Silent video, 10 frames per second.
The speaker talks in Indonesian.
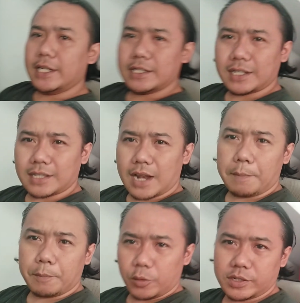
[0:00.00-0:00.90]
jadi
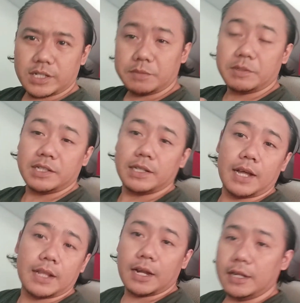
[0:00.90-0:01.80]
setelah proses
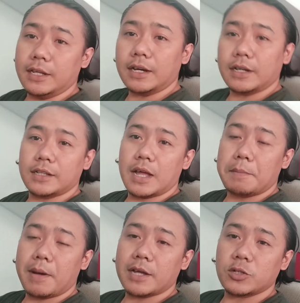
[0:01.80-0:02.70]
mencetak tadi ya
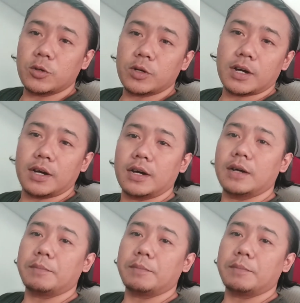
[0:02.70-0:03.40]
kita masuk ke